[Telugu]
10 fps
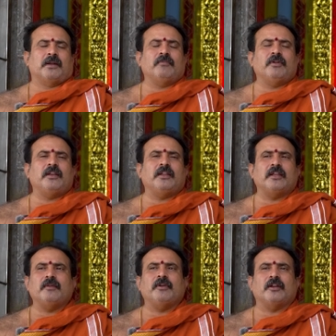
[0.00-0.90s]
మనవణ్ణి
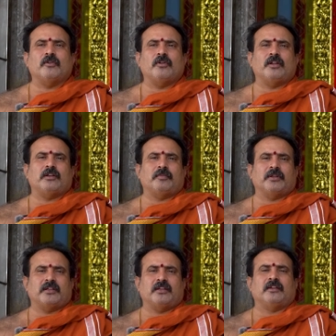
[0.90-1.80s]
ఏమి
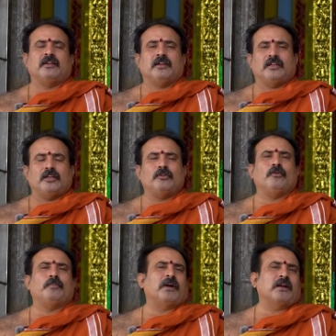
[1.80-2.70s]
అనకుండేటప్పటికీ ఏదో
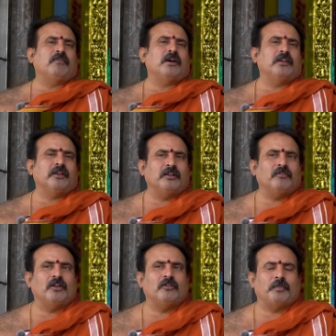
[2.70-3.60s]
పక్క వాళ్ళు ఇంటి
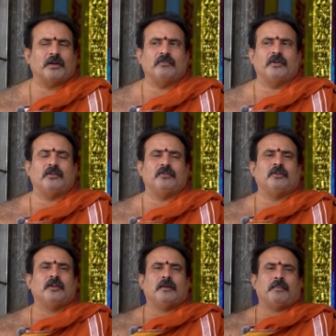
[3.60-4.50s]
వాళ్ళు పక్క వాళ్ళు
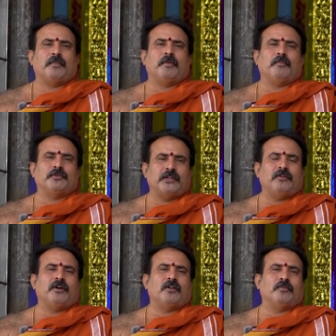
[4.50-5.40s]
పాపం
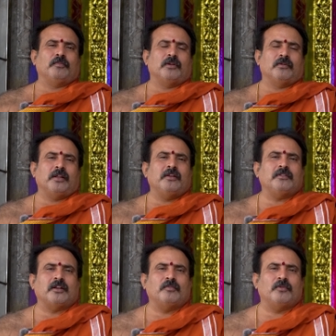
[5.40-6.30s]
ముసలివారు వీరు
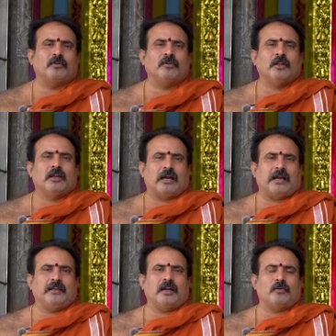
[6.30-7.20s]
లేనితనంలో
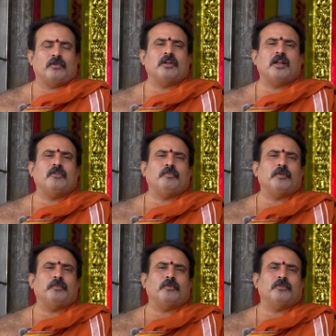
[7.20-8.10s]
హాయిగా గుర్రాలను
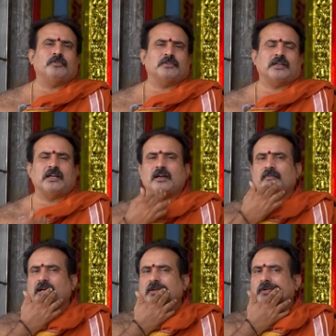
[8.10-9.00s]
మేపుకుంటూ చక్కగా
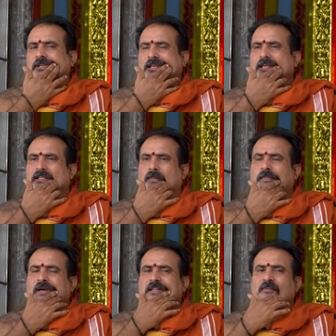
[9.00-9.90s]
వాటికి వచ్చే
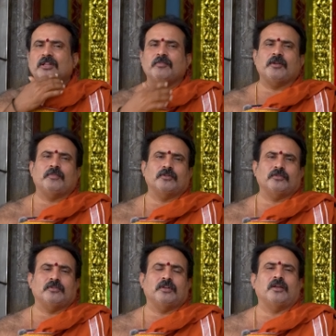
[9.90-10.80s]
సంపాదన మీద మీరు
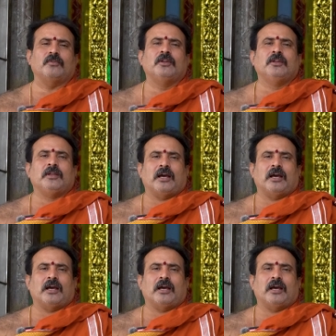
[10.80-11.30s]
బతుకుతున్నారు